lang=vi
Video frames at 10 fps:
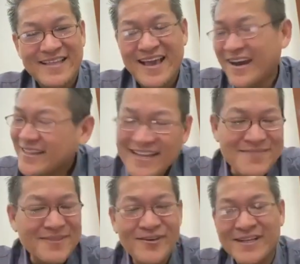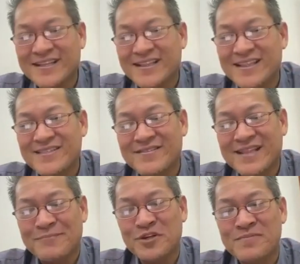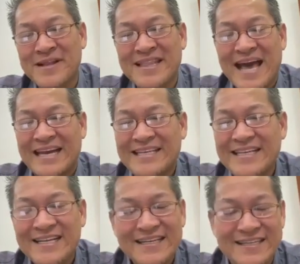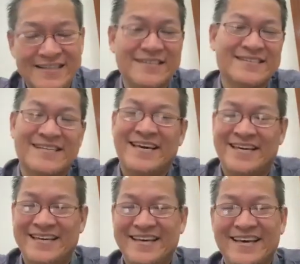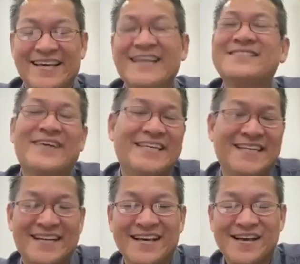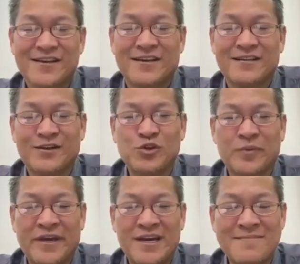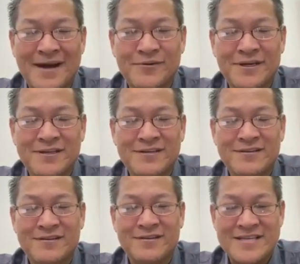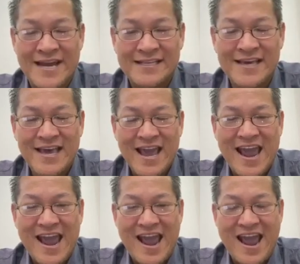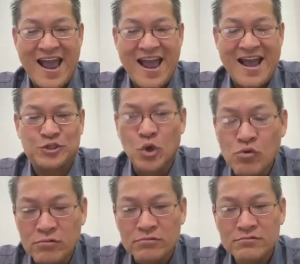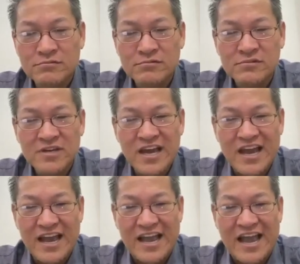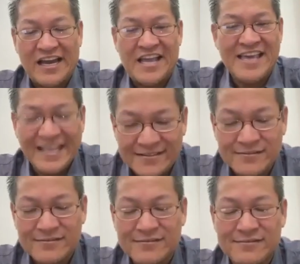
thả thế nhầm đâu thật nằm một mình đà ly đấy ok cái sự bá chất rồi ta chụp cái màu ấy cái nhánh à chung à cái nhánh